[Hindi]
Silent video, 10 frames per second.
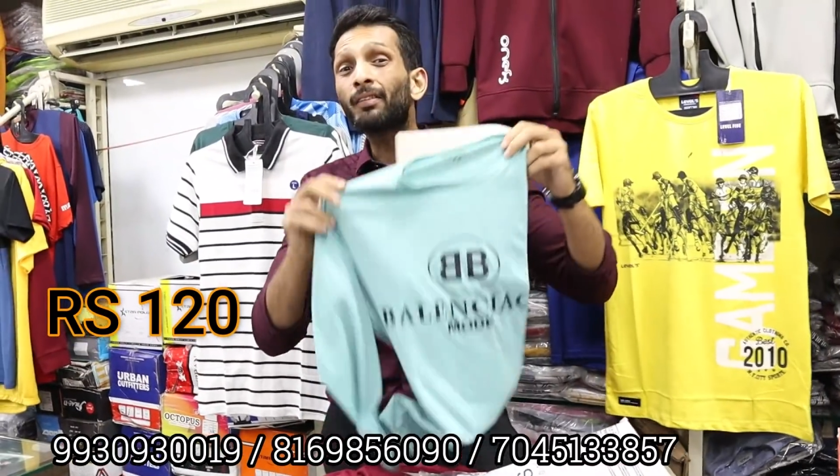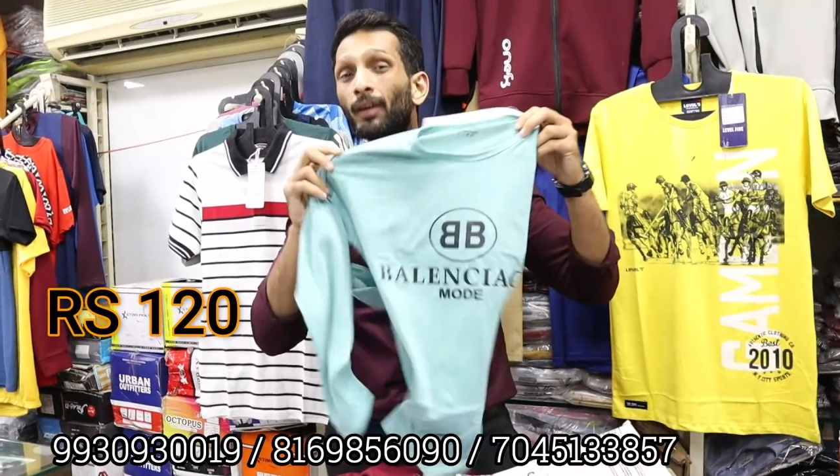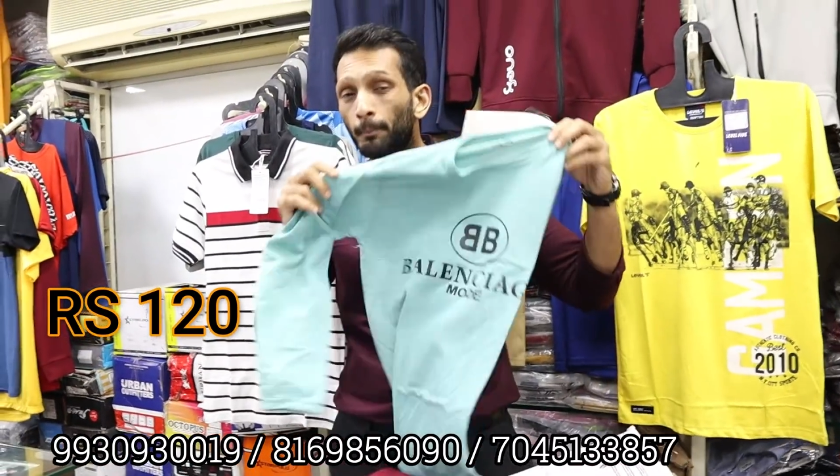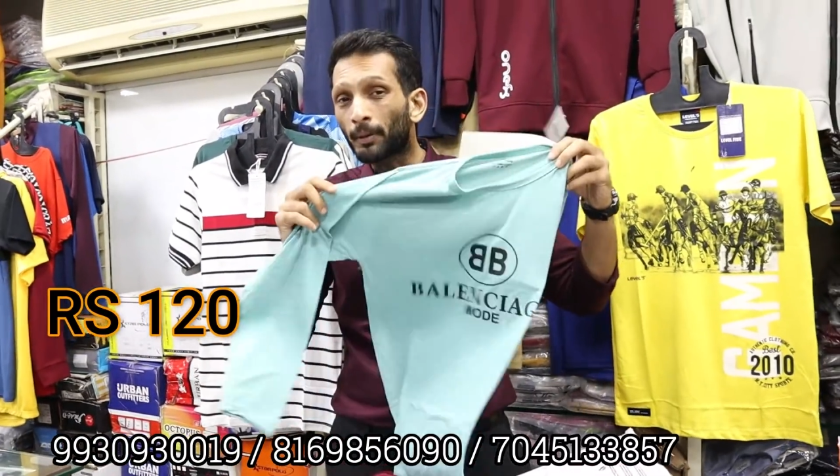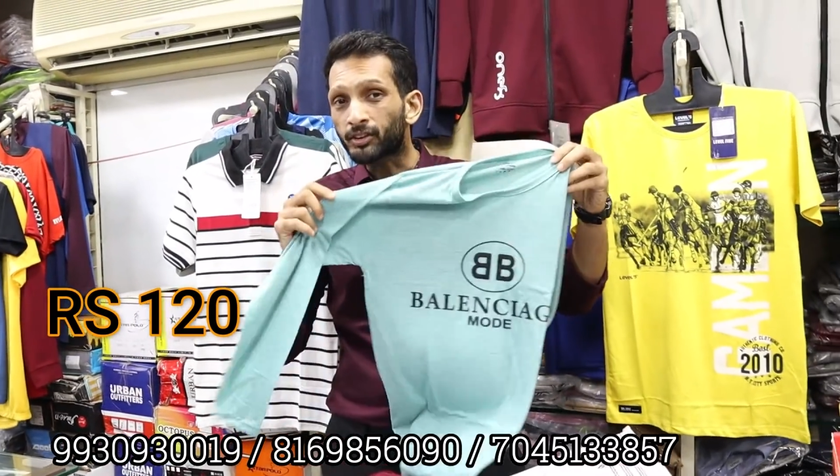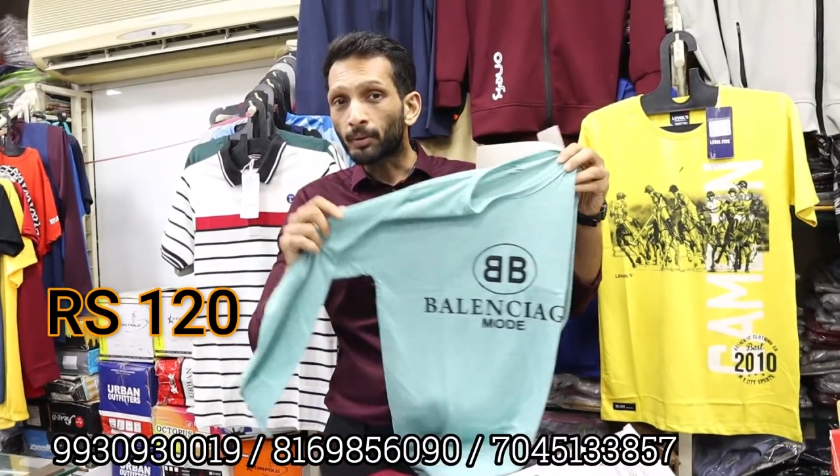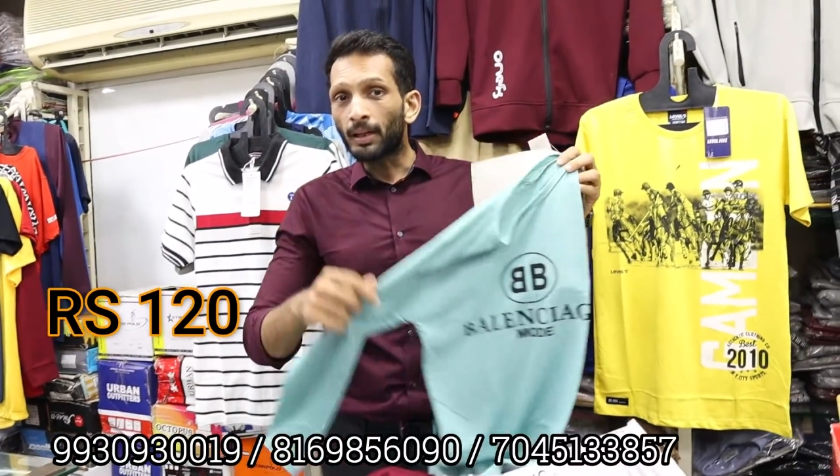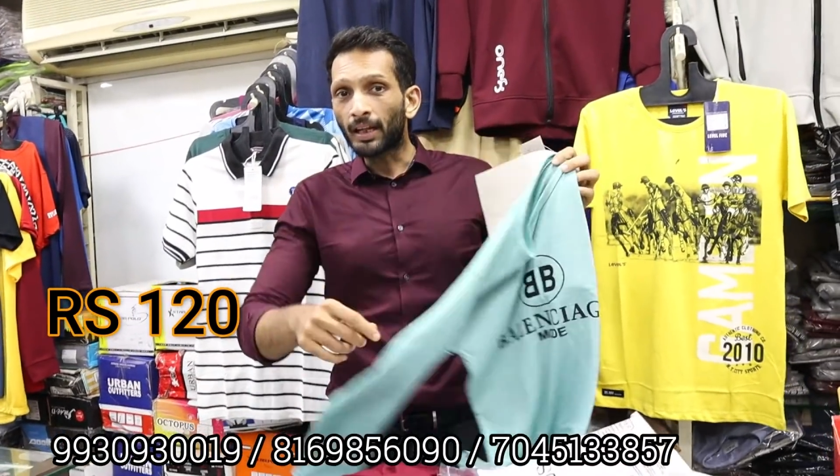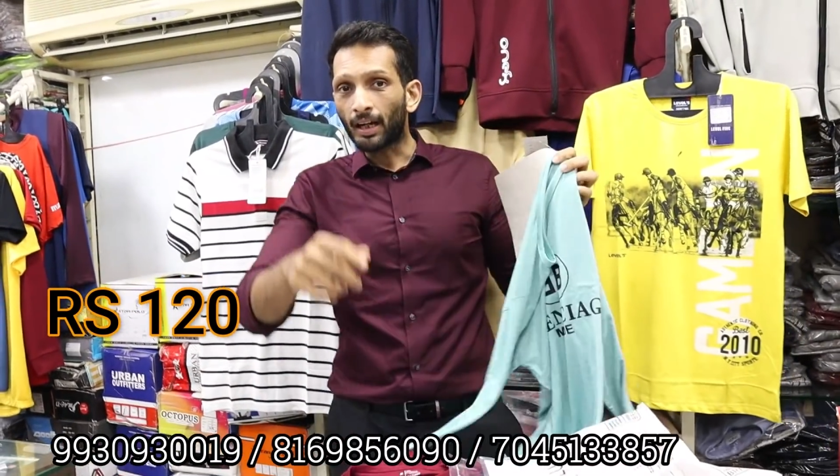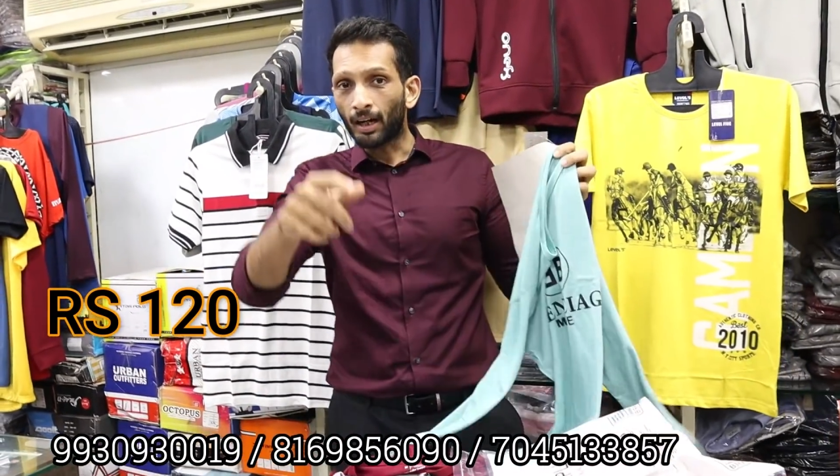एंड वन परसेंट
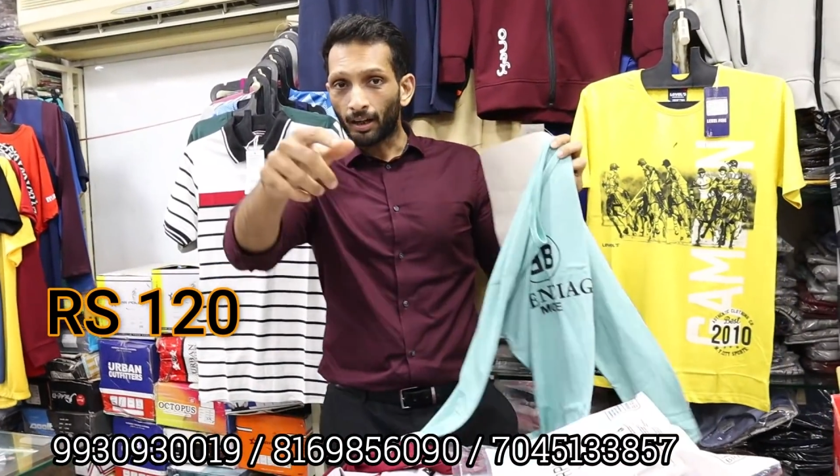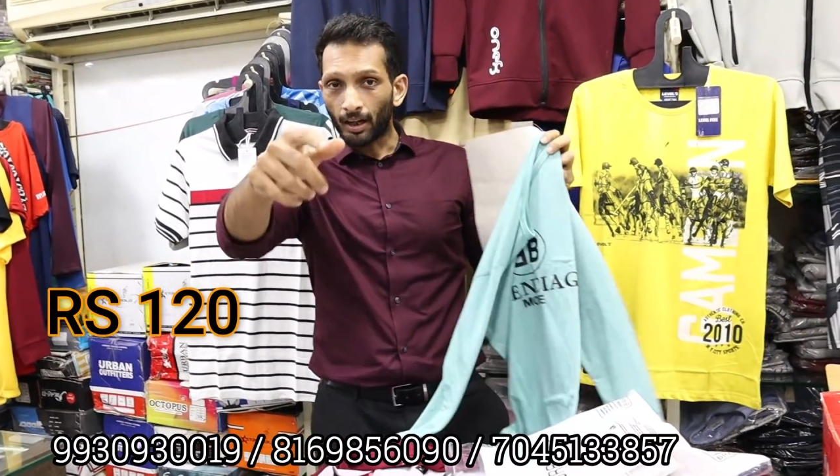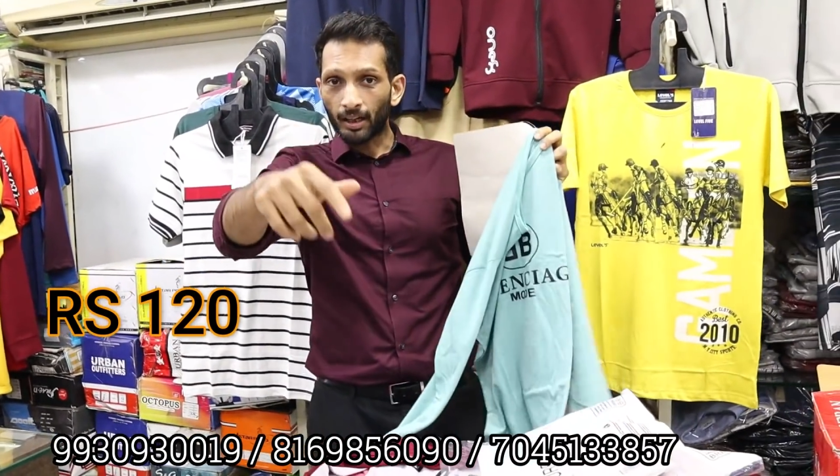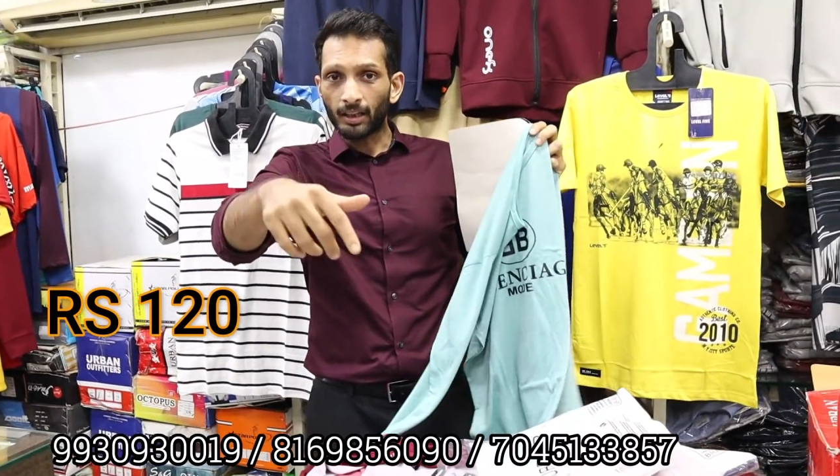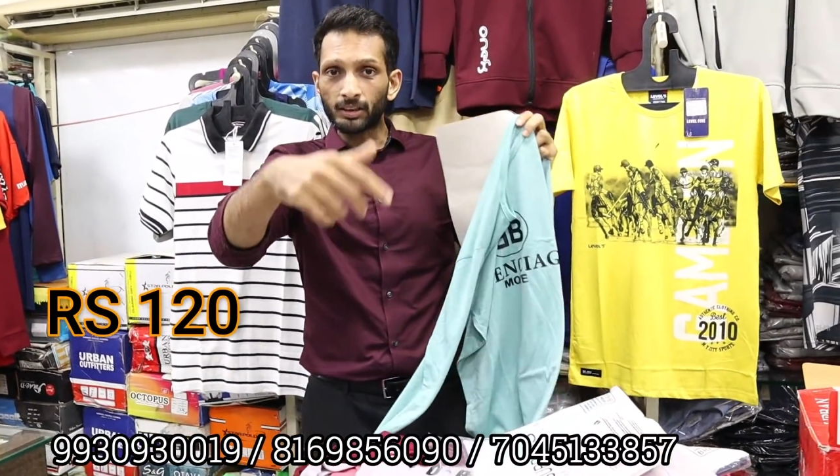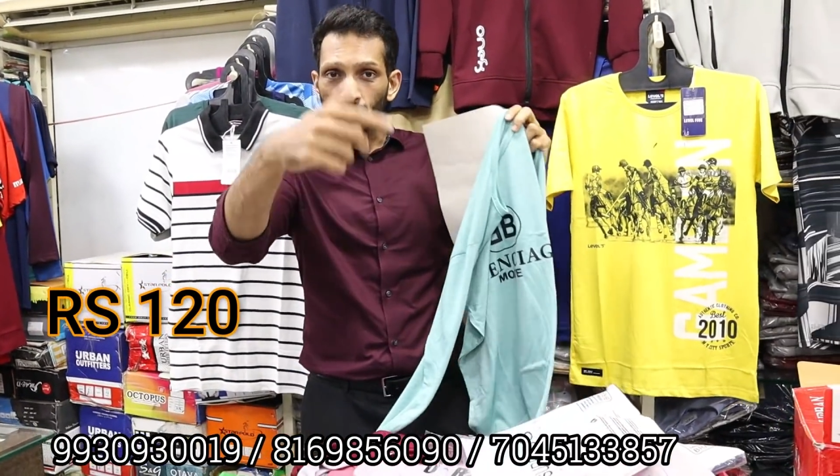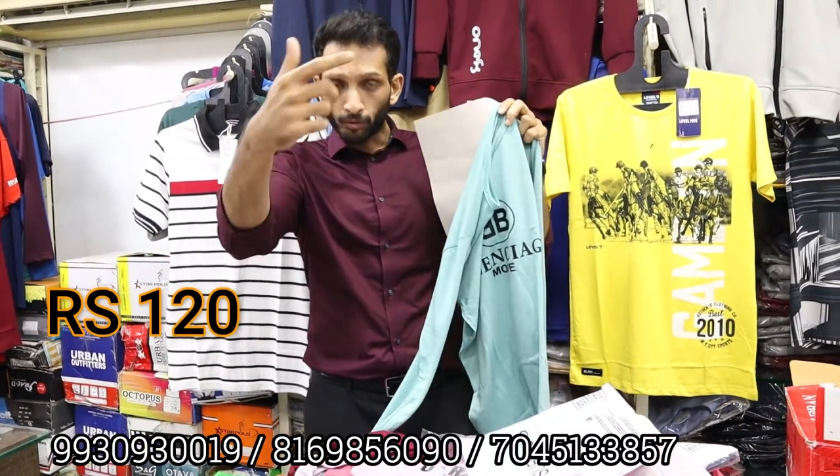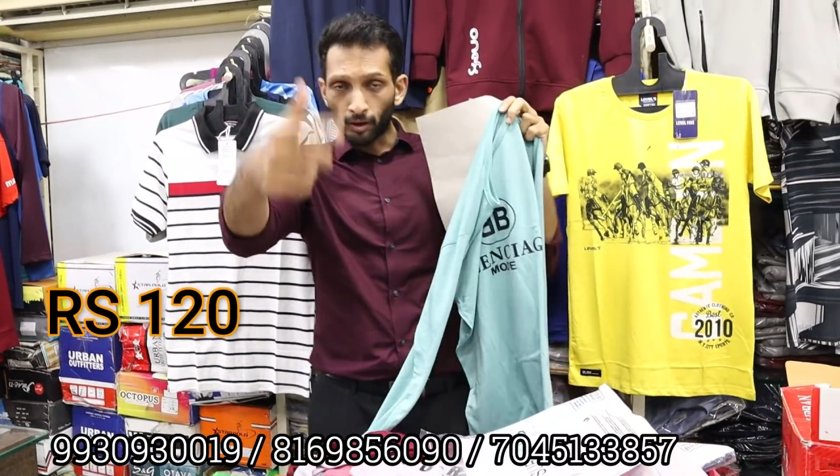मिलेगा अगर